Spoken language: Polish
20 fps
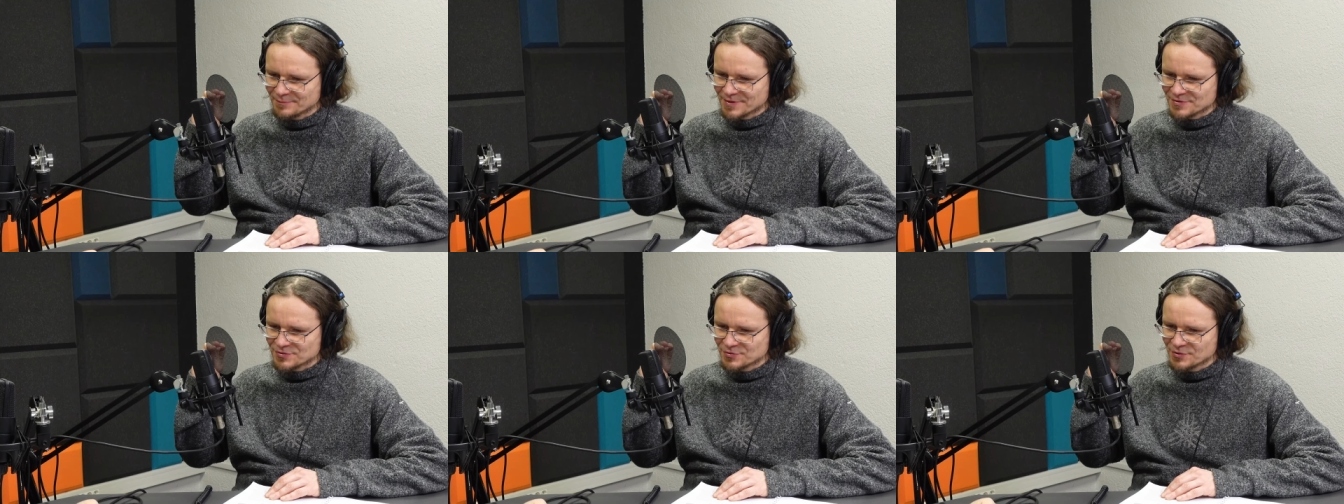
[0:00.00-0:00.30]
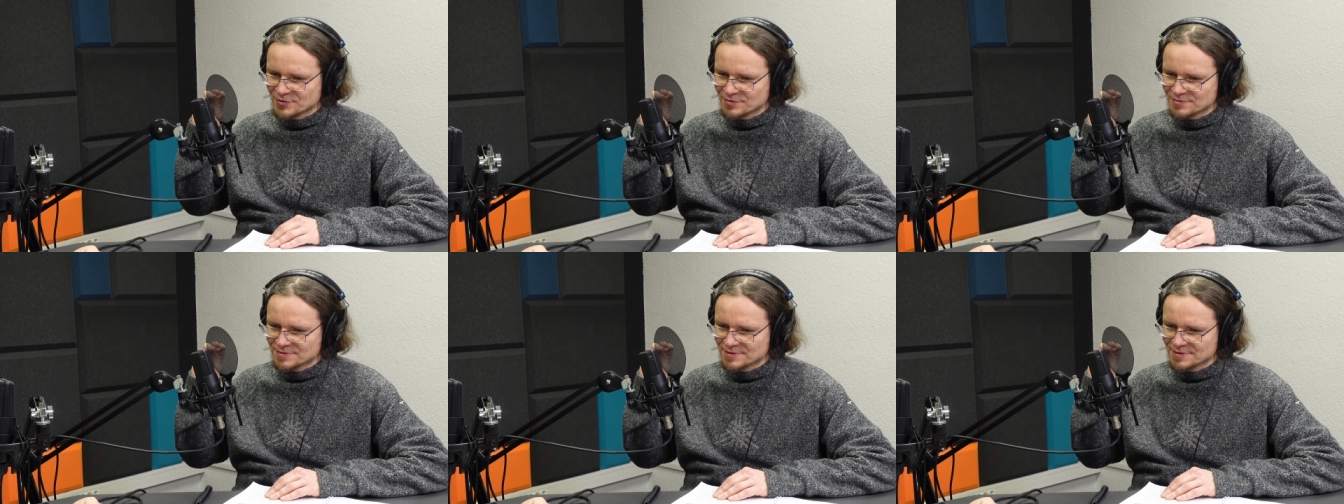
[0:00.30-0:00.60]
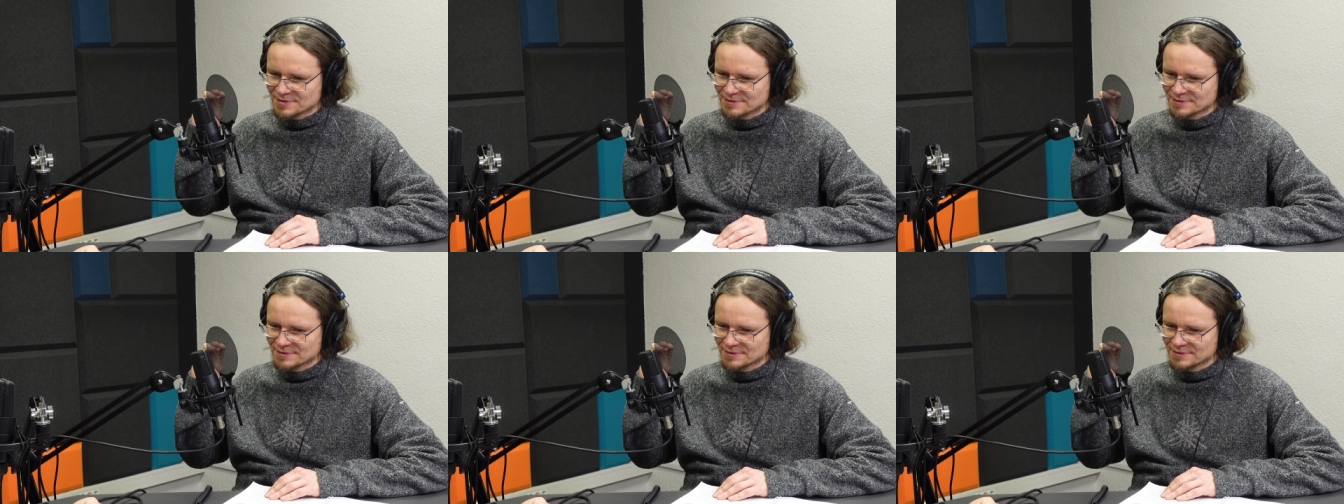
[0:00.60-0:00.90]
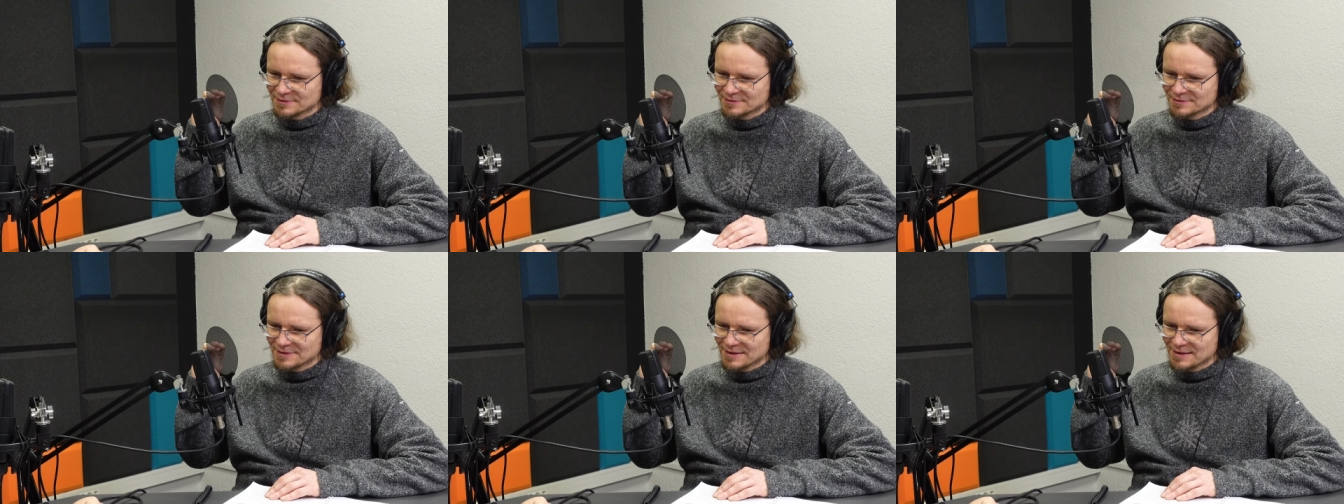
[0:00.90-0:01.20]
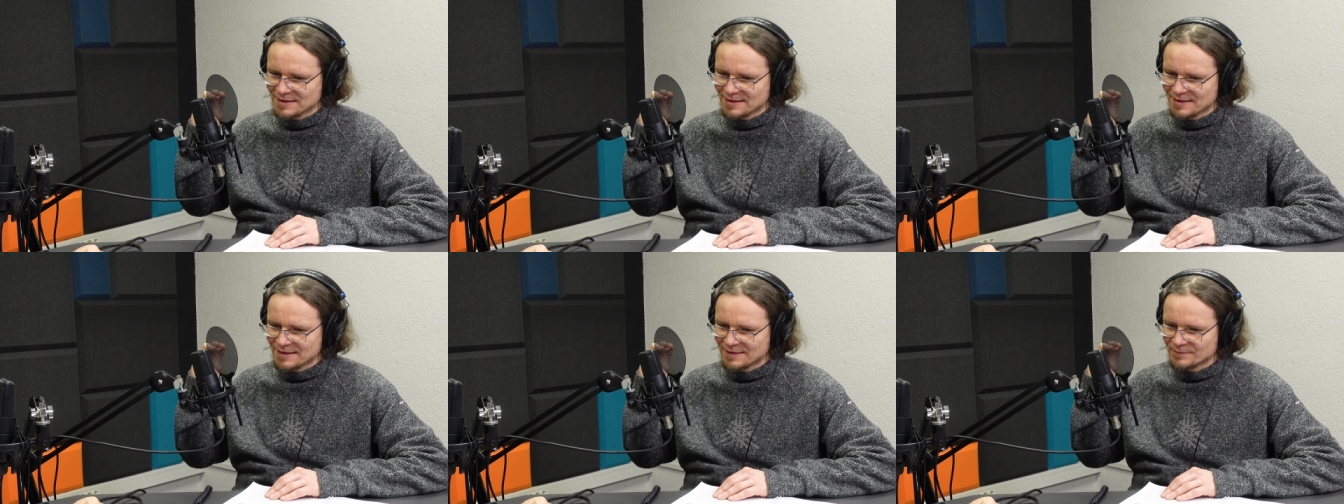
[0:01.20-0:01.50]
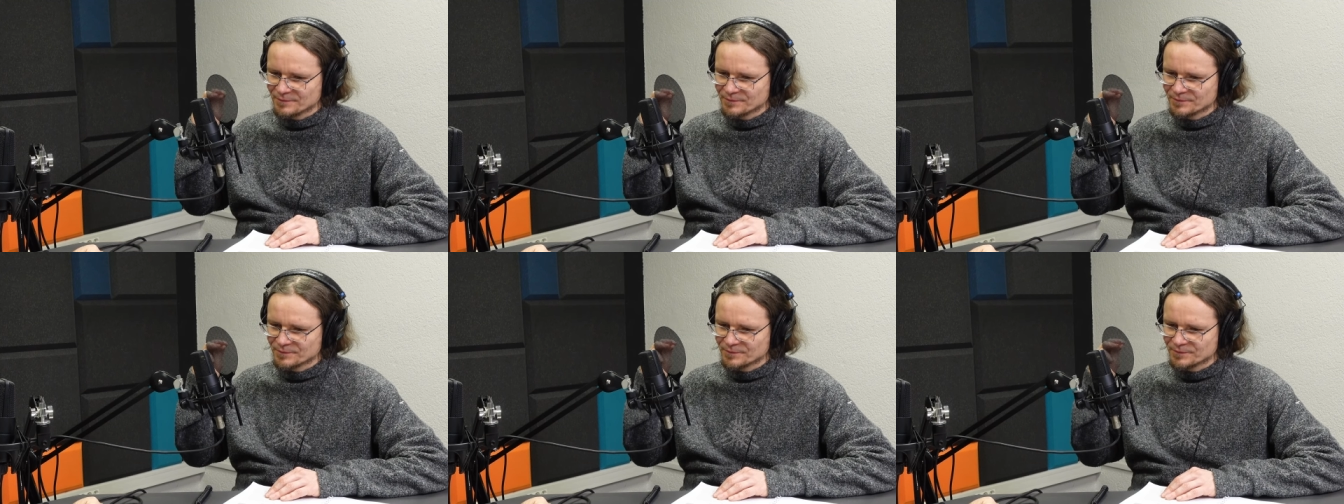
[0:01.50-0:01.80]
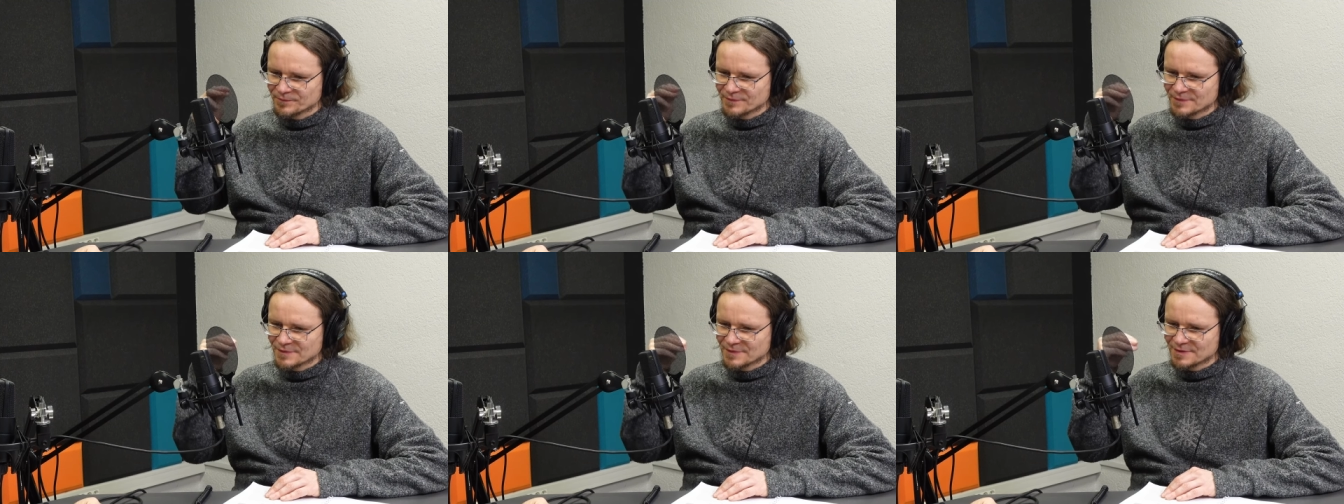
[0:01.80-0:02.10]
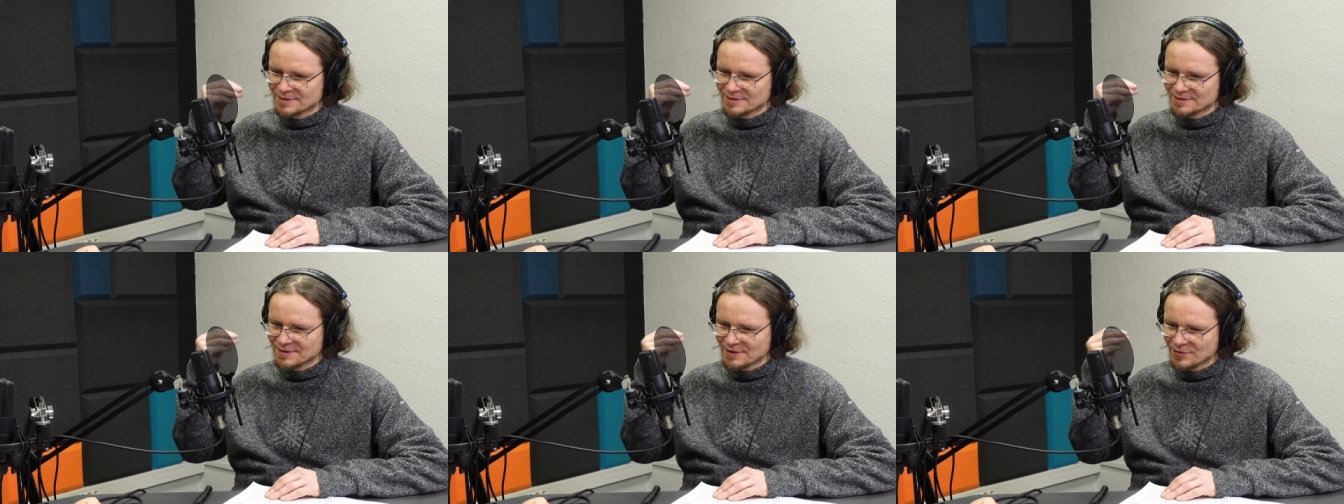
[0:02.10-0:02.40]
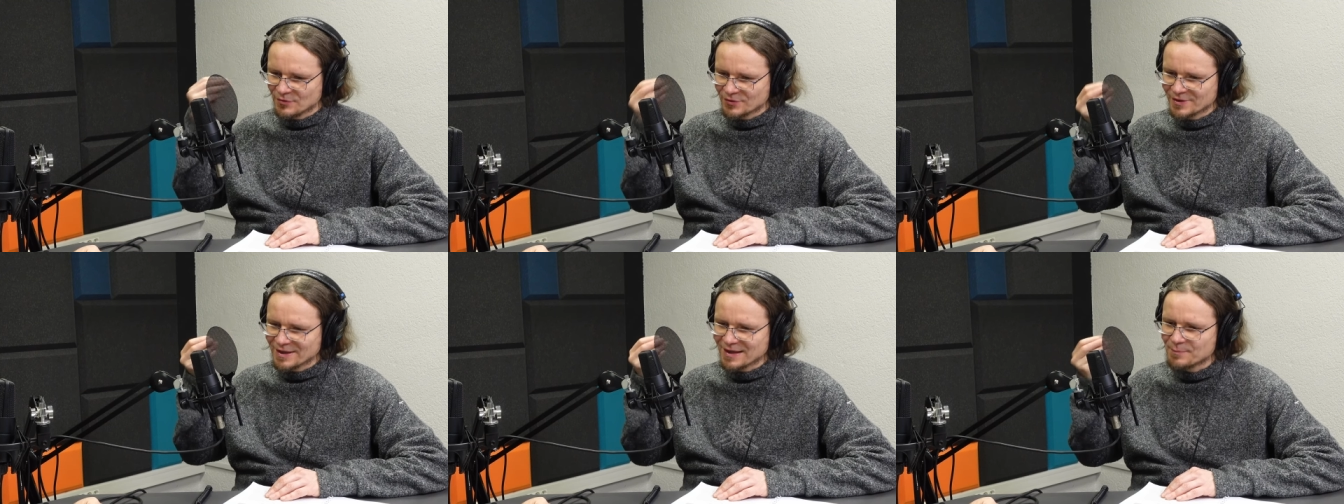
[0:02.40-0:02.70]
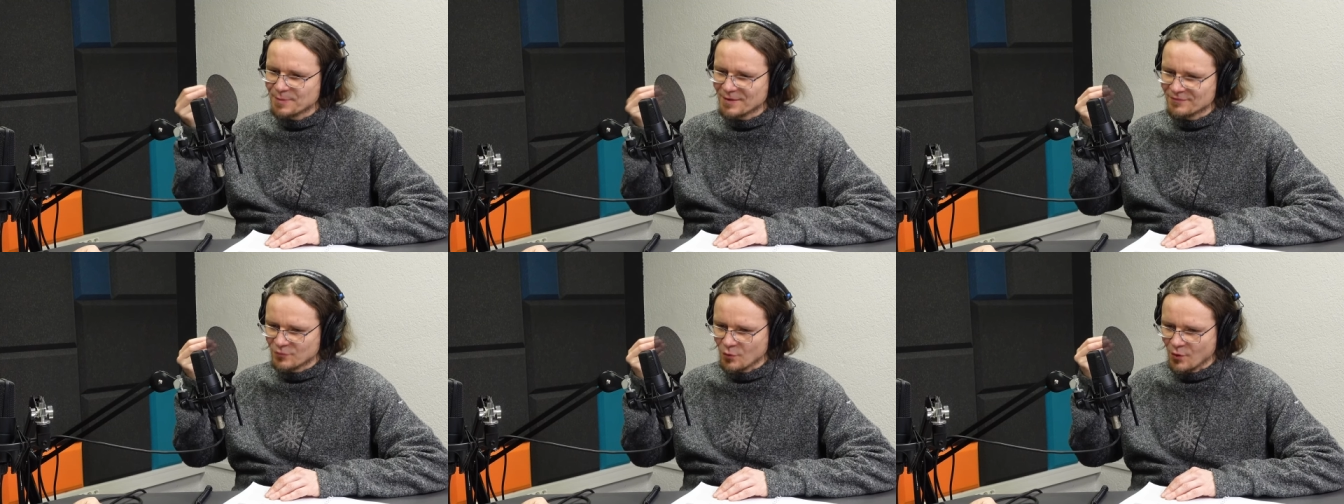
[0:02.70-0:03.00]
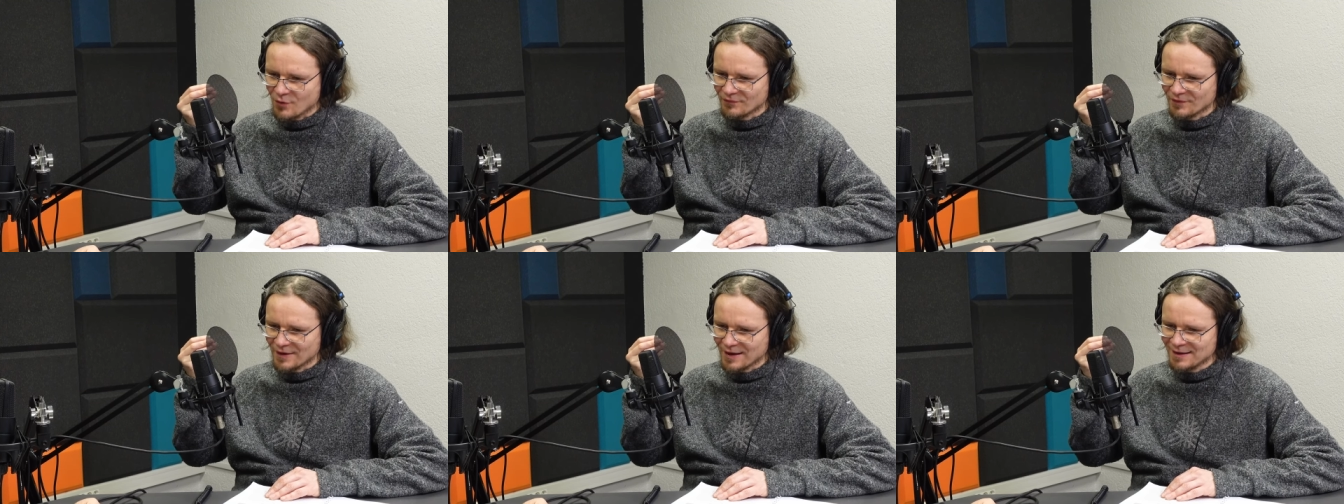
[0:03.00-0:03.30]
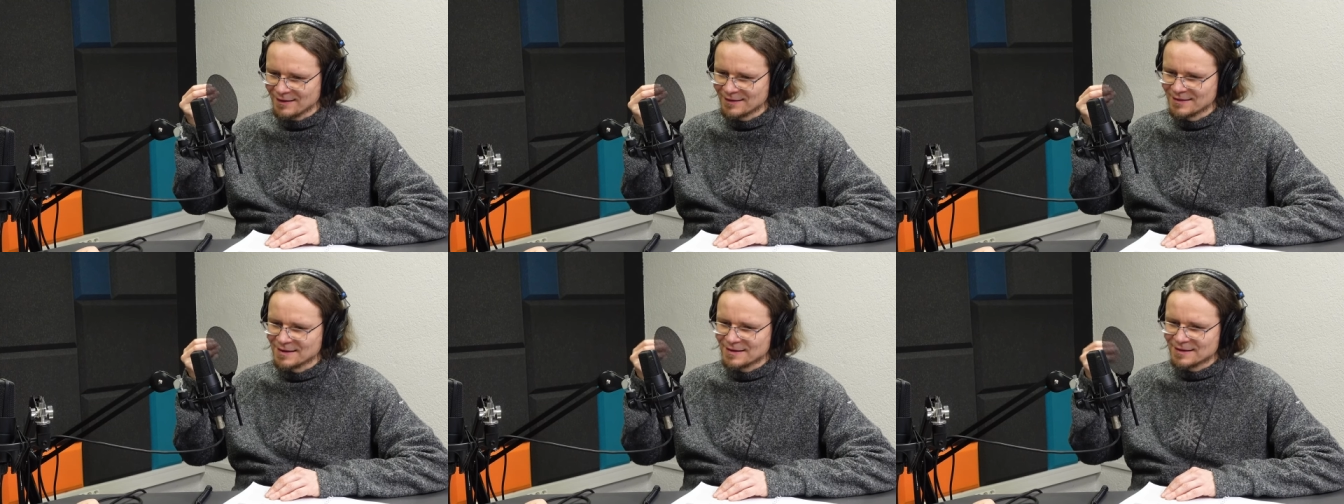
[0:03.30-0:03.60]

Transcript: bazującym e, na mm, teoriach Pawłowa,